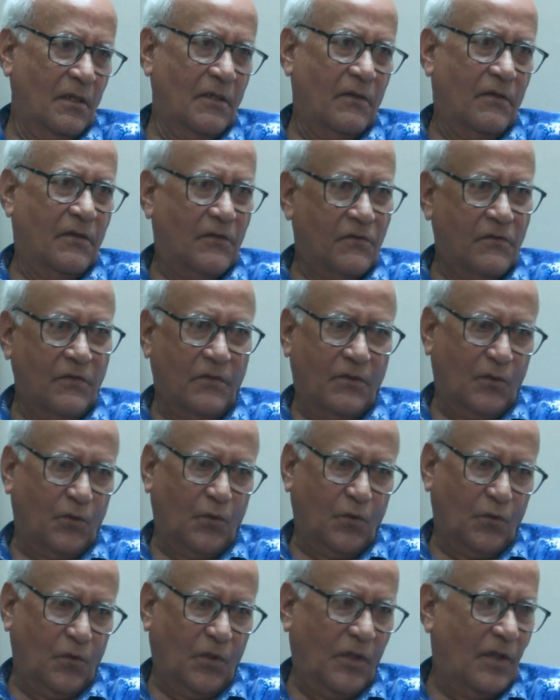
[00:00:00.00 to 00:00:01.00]
ইন্ডাস্ট্রিতে
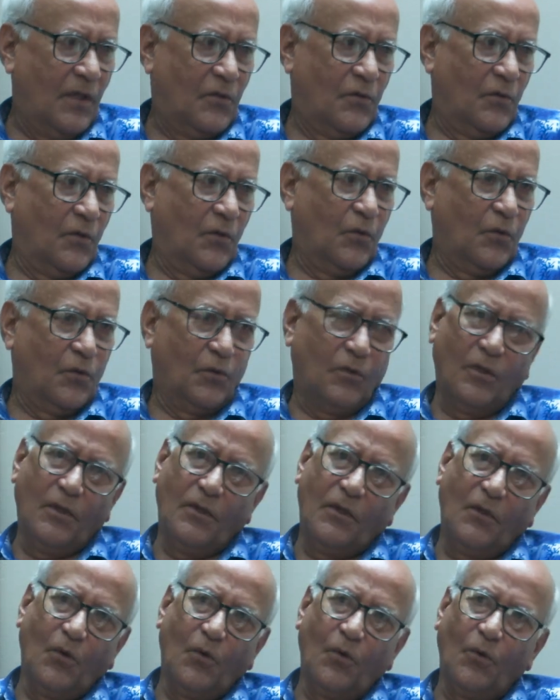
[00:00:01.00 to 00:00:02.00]
কোনো ইয়ার জন্য করতেন
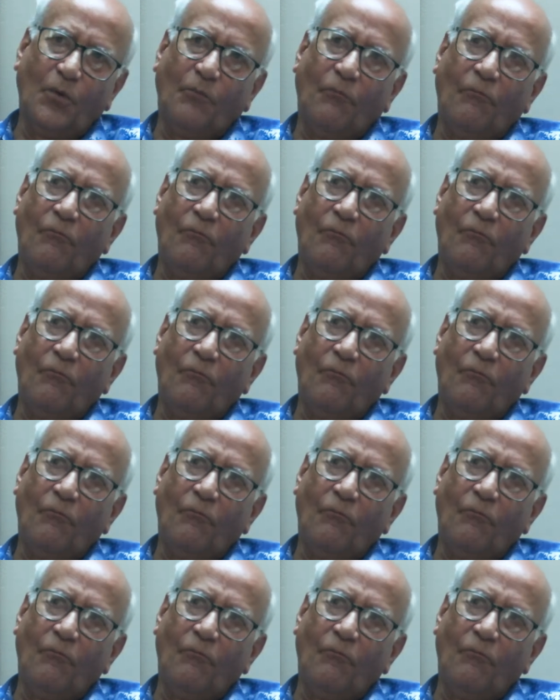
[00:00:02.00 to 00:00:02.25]
তখন